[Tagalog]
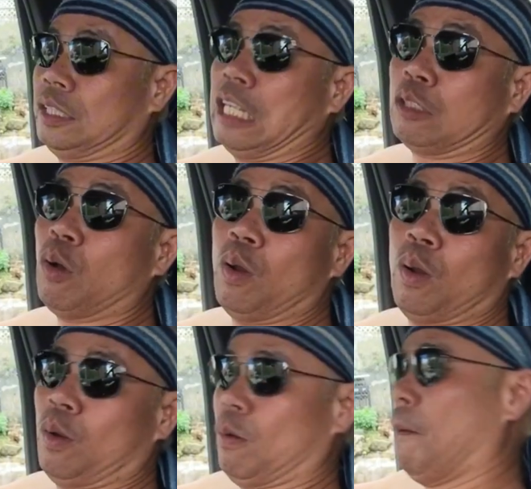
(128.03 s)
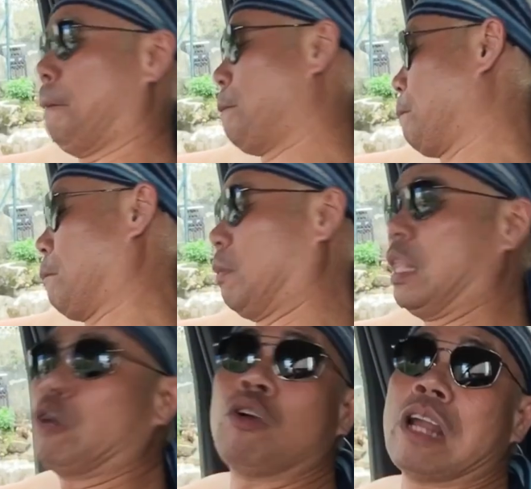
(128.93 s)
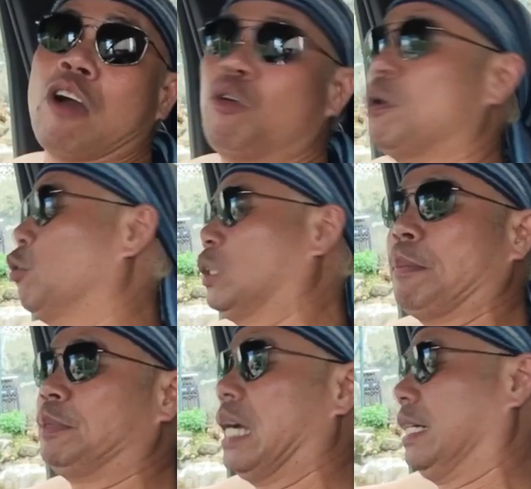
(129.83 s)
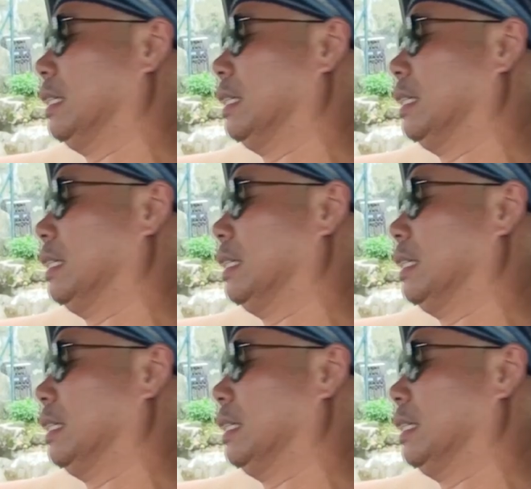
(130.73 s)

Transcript: Sige, tol. Ikaw na ako mausap dyan.